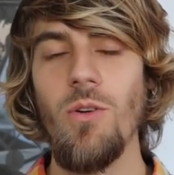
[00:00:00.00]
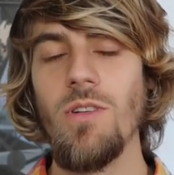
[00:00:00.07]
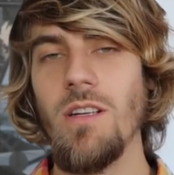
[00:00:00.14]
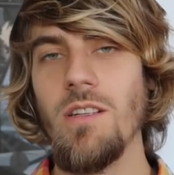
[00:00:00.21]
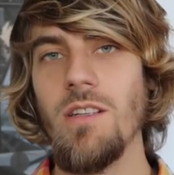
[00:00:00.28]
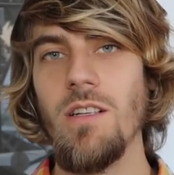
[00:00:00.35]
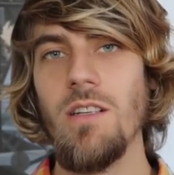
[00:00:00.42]

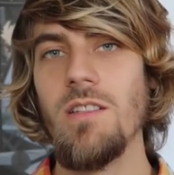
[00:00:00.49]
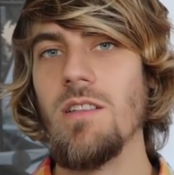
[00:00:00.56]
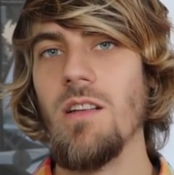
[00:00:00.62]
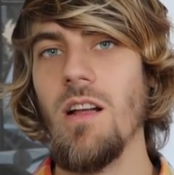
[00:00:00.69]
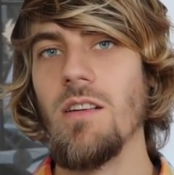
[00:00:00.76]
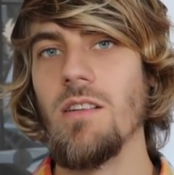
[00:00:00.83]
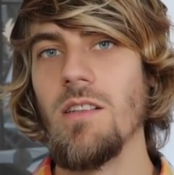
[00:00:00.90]
Und dann die
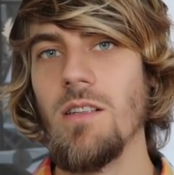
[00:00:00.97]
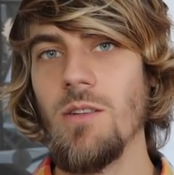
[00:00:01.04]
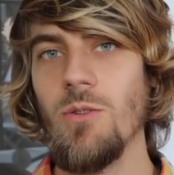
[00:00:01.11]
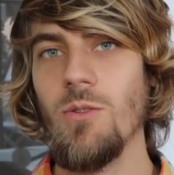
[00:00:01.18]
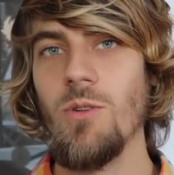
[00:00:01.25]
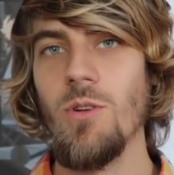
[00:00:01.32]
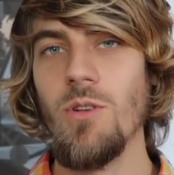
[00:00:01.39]
ganzen
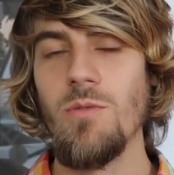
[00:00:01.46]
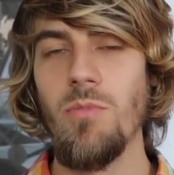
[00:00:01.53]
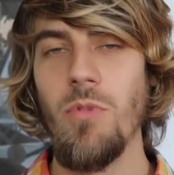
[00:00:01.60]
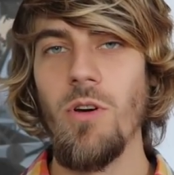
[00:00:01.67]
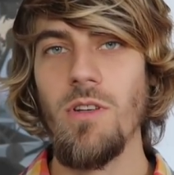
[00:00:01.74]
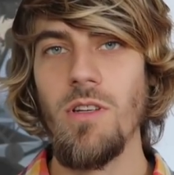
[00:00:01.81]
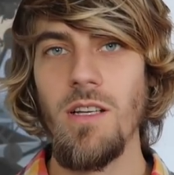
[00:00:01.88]
anderen
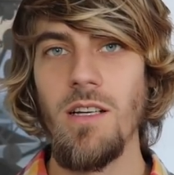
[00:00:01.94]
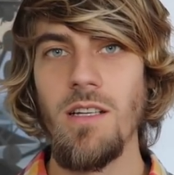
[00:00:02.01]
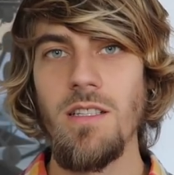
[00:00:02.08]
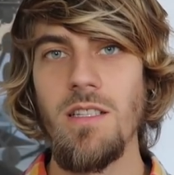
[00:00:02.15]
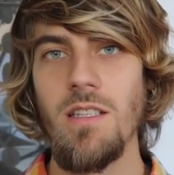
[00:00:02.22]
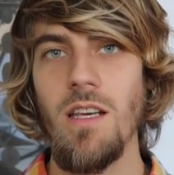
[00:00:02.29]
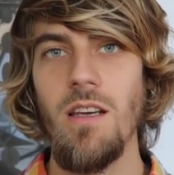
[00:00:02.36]

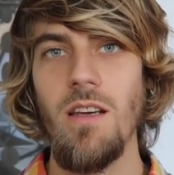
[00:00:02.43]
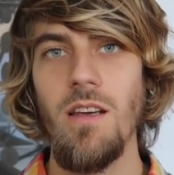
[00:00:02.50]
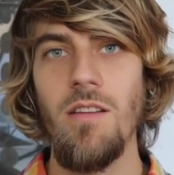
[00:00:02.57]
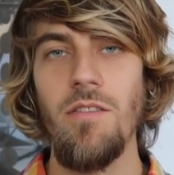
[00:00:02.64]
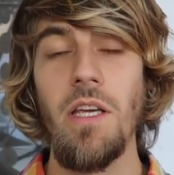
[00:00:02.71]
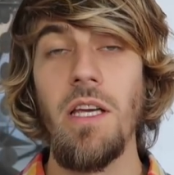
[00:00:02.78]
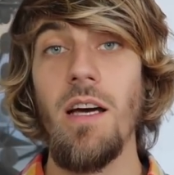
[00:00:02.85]
Rohkost-Potlucks.
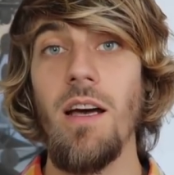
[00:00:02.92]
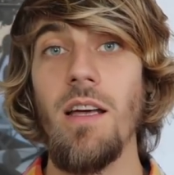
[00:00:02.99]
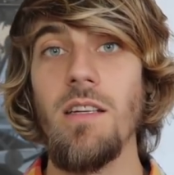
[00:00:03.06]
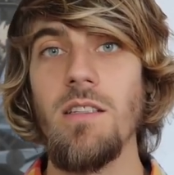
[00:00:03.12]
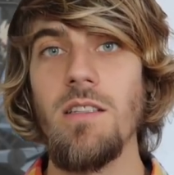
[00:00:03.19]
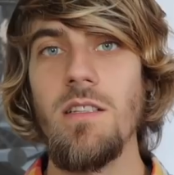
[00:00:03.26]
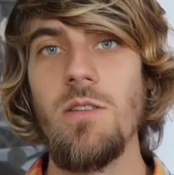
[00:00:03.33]

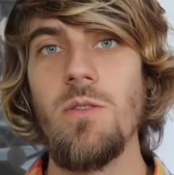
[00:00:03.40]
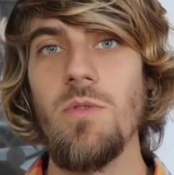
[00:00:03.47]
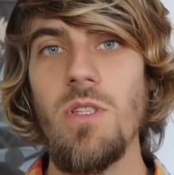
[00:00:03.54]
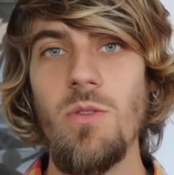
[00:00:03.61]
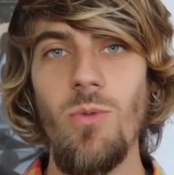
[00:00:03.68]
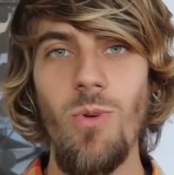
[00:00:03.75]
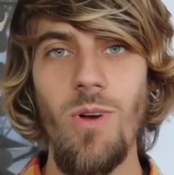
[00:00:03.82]
Vegan ist ja
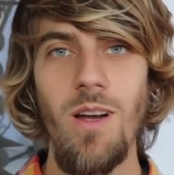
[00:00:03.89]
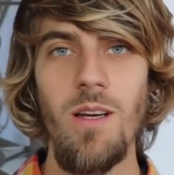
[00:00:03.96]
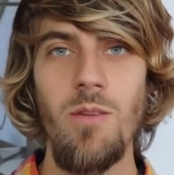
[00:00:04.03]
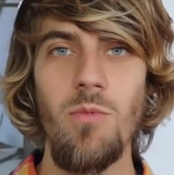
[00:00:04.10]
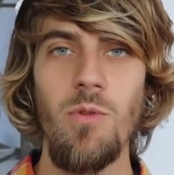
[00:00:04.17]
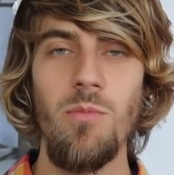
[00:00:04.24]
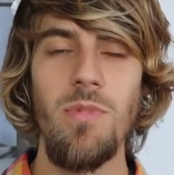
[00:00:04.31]
sowieso
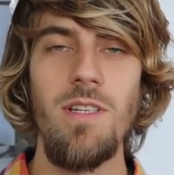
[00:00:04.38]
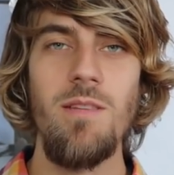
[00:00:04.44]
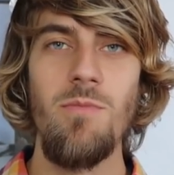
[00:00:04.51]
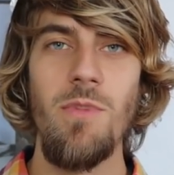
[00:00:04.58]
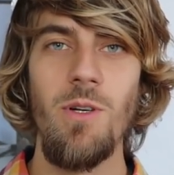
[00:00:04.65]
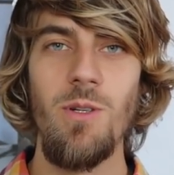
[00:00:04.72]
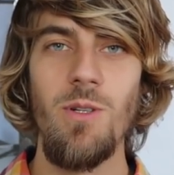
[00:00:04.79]
kein
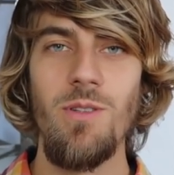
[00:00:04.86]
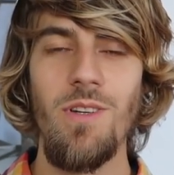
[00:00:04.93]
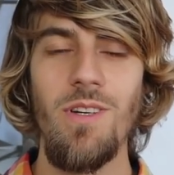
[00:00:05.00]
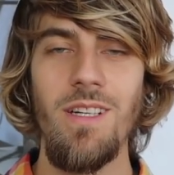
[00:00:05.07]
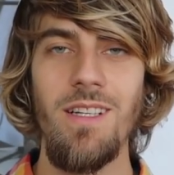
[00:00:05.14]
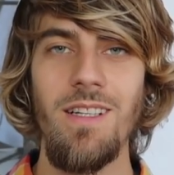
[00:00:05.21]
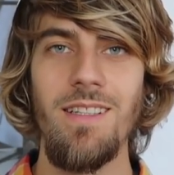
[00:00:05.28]
Problem mehr
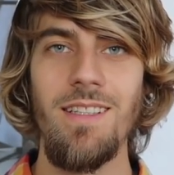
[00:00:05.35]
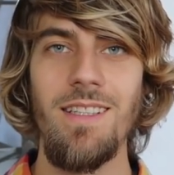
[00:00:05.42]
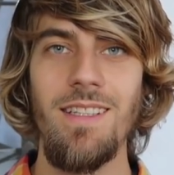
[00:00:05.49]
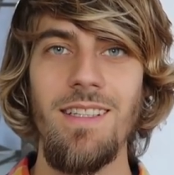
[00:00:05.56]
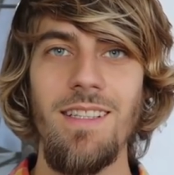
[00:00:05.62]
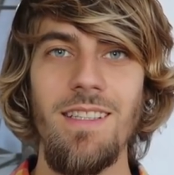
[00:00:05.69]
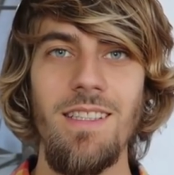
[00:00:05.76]
heutzutage
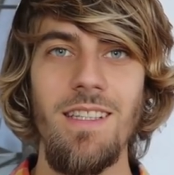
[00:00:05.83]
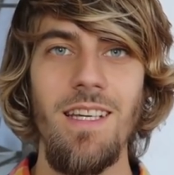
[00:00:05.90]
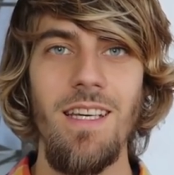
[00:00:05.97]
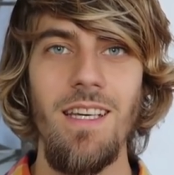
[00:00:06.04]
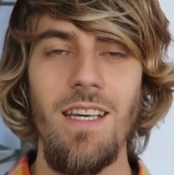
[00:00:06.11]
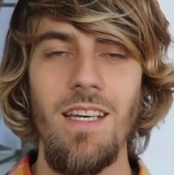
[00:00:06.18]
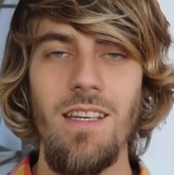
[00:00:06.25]
eigentlich.
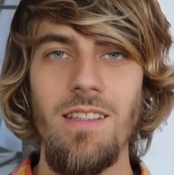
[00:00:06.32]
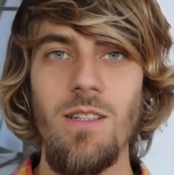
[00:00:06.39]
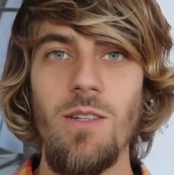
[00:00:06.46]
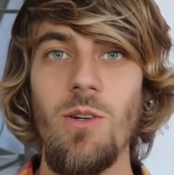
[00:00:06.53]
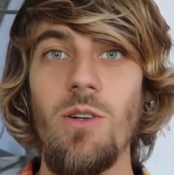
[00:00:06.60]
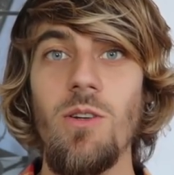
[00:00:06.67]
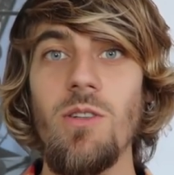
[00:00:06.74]

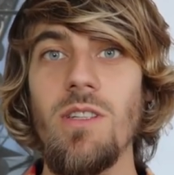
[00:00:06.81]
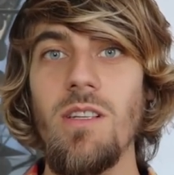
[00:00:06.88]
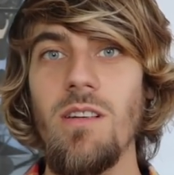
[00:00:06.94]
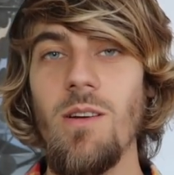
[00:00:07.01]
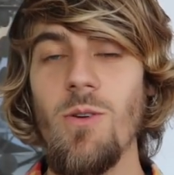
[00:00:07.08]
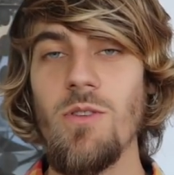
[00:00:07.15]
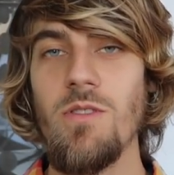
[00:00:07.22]
Da könnt ihr euch
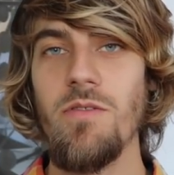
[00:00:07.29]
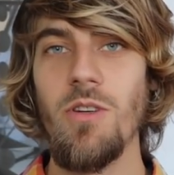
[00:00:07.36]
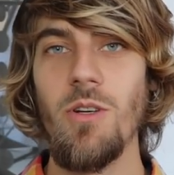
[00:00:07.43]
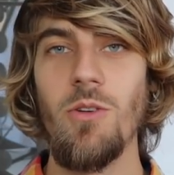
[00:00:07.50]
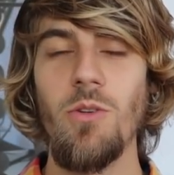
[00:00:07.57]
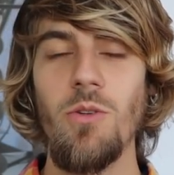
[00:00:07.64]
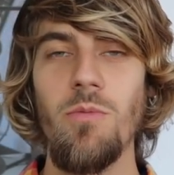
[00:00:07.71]
genauso
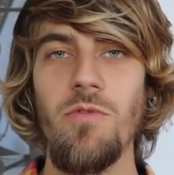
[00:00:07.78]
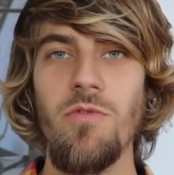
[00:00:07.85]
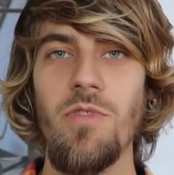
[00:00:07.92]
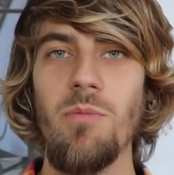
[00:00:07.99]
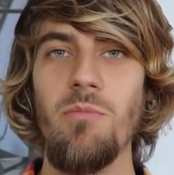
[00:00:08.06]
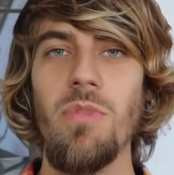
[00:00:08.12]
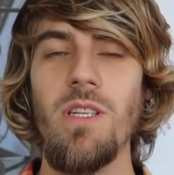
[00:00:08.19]

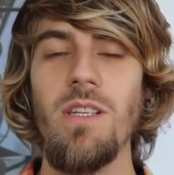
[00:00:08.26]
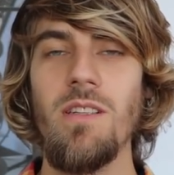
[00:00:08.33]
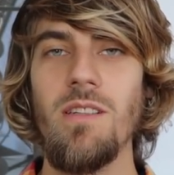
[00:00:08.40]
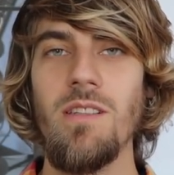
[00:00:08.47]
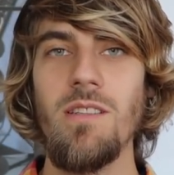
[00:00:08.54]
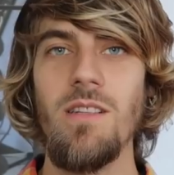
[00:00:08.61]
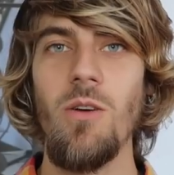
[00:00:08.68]
verknüpfen,
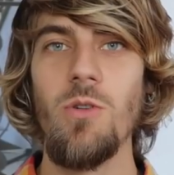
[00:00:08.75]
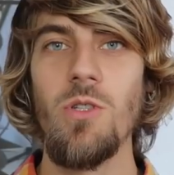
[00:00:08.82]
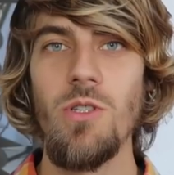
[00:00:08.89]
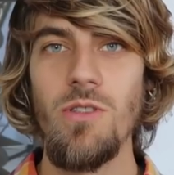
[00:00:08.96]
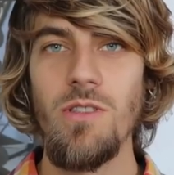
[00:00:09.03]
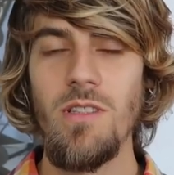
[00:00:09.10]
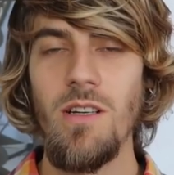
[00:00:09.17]
verbinden,
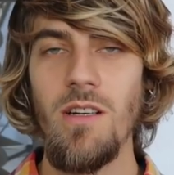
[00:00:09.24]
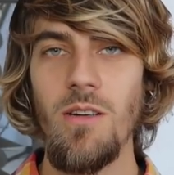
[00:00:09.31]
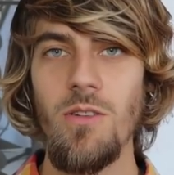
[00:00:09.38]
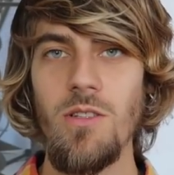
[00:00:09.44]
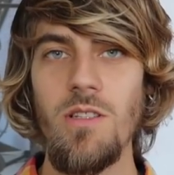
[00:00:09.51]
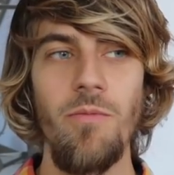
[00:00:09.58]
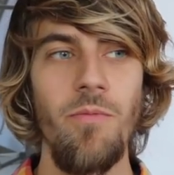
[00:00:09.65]
tauscht euch da
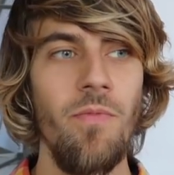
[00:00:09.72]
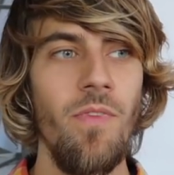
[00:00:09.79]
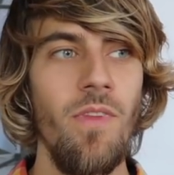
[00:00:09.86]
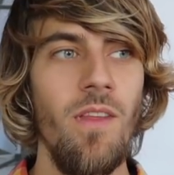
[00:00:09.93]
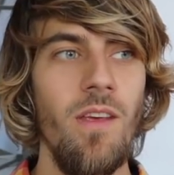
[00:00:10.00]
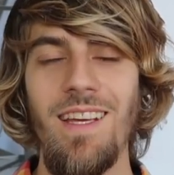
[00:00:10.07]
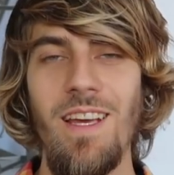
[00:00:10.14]
aus.
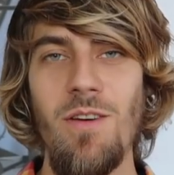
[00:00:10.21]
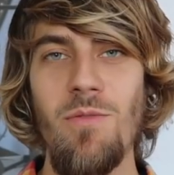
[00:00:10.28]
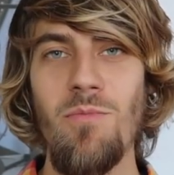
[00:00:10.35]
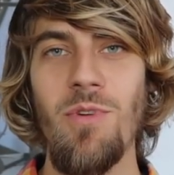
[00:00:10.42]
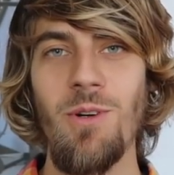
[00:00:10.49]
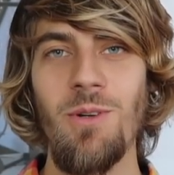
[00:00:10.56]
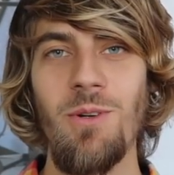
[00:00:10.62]

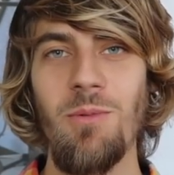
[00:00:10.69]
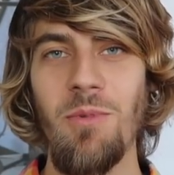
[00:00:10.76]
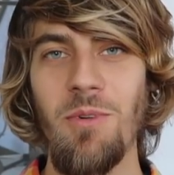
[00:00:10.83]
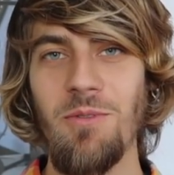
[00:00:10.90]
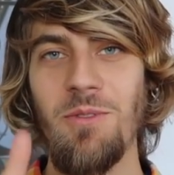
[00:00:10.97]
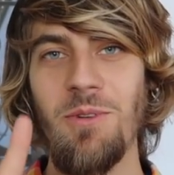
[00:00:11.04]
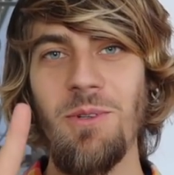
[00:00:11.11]
Punkt
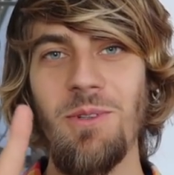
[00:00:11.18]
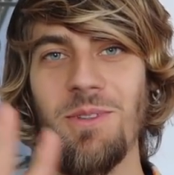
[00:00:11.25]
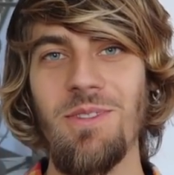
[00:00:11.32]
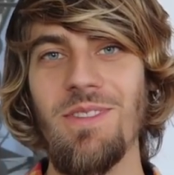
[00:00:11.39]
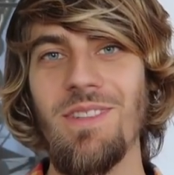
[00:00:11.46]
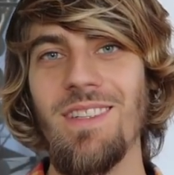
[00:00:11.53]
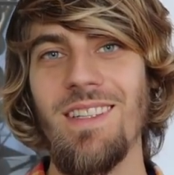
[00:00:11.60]
Nummer
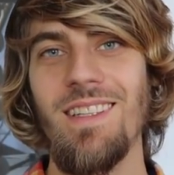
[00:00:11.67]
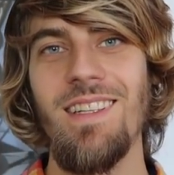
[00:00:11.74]
5